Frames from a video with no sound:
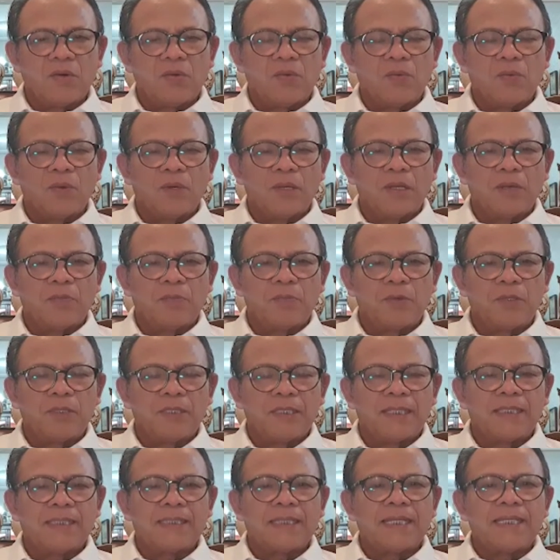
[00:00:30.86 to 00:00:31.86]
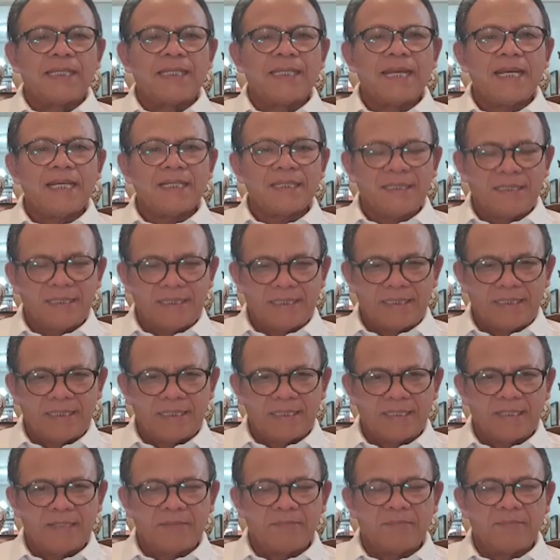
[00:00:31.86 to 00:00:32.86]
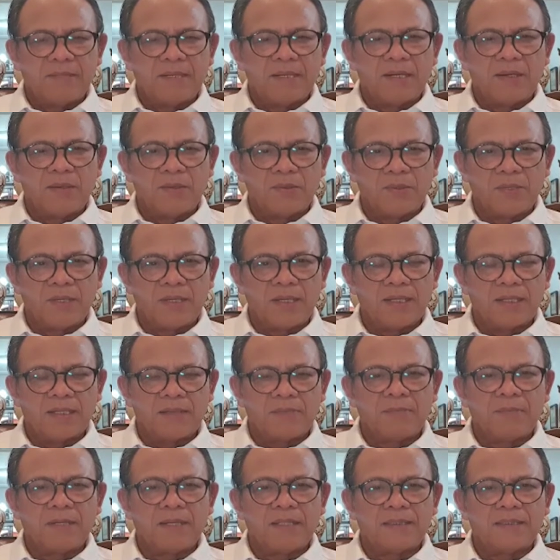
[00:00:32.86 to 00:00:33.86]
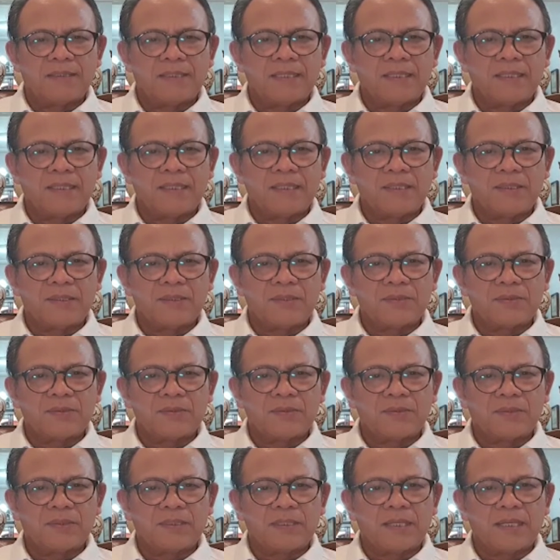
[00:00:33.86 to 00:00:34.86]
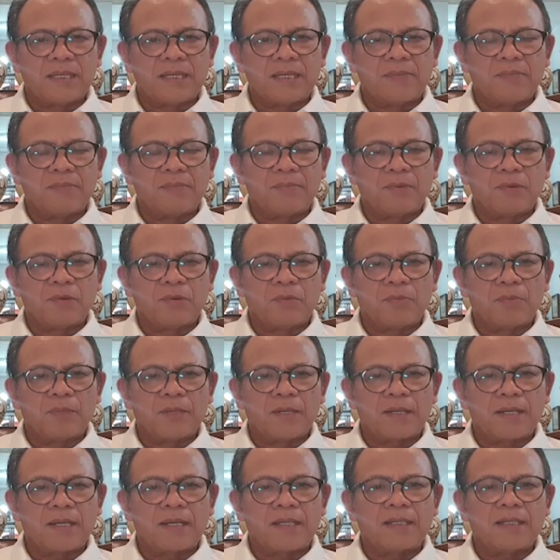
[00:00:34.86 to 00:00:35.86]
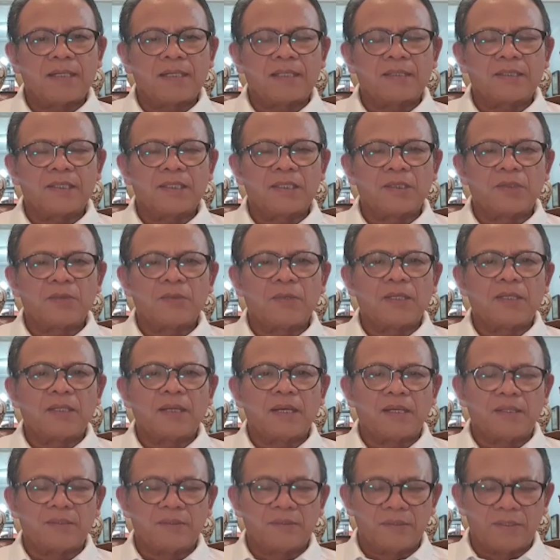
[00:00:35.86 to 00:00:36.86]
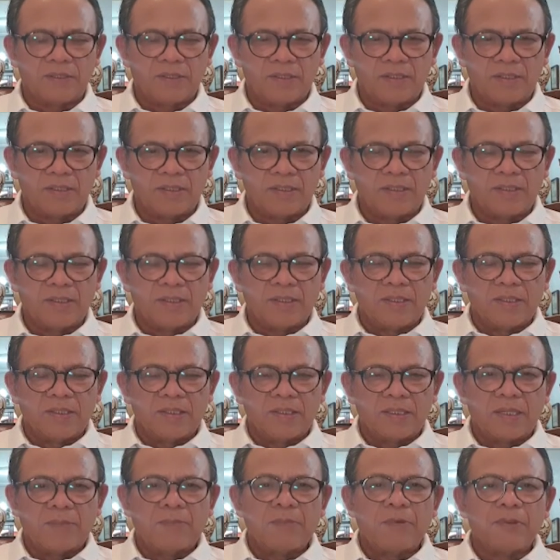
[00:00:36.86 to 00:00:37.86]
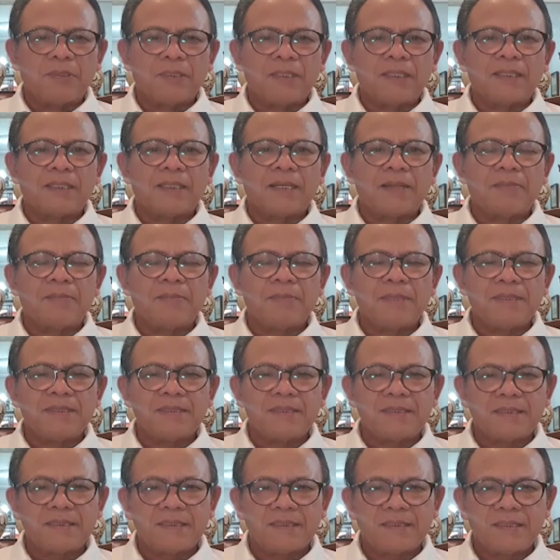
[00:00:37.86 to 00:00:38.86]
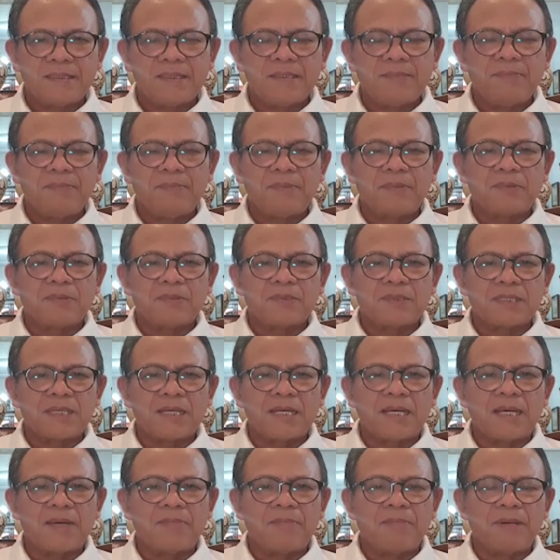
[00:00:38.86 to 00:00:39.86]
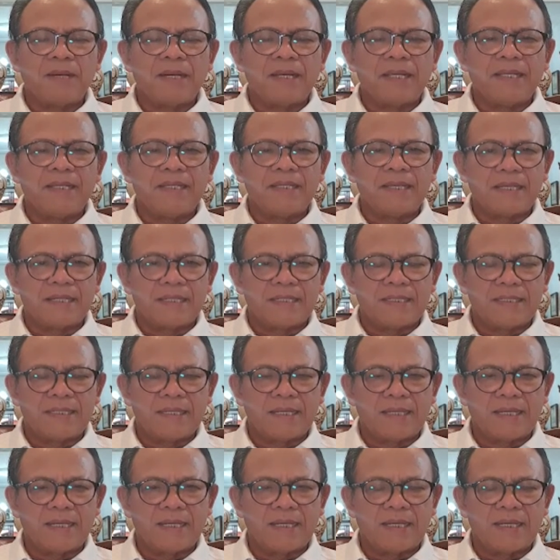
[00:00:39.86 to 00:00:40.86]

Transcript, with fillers: Walaupun kita yakin bahwa kematian itu sudah merupakan ketentuan Allah. Namun kita mesti berusaha menghindarinya.